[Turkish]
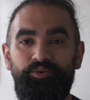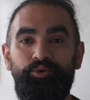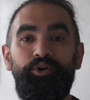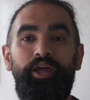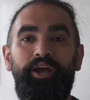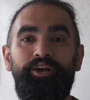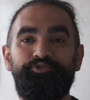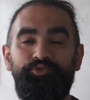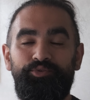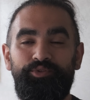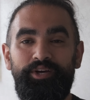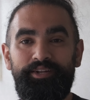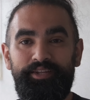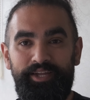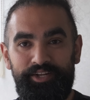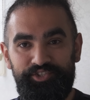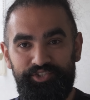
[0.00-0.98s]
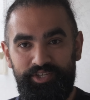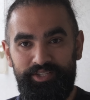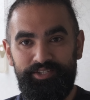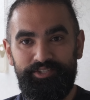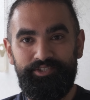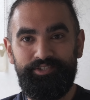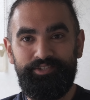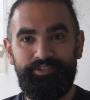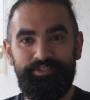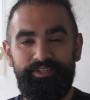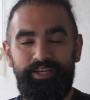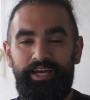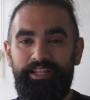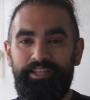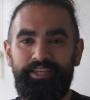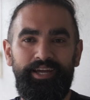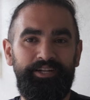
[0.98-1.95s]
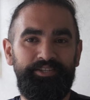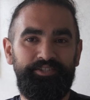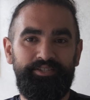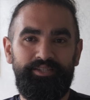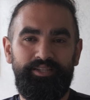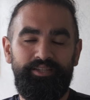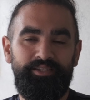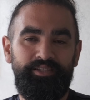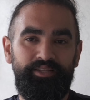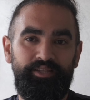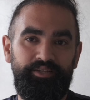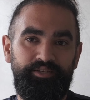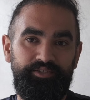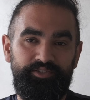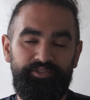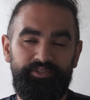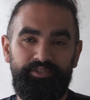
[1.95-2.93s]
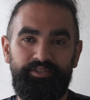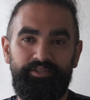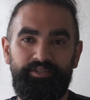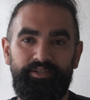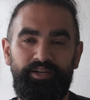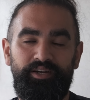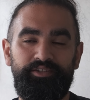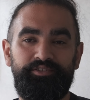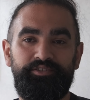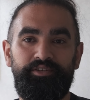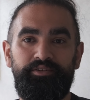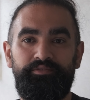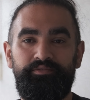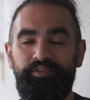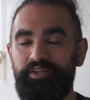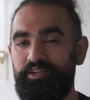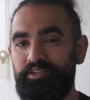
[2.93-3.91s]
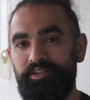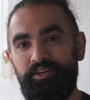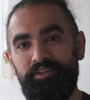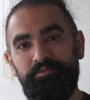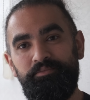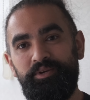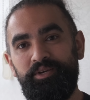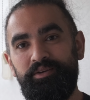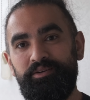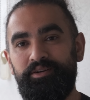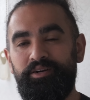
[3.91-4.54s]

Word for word: o reaksiyonlar gerçekleşir. Yani gerçek inanan kişinin karşı tarafını ikna etmeye,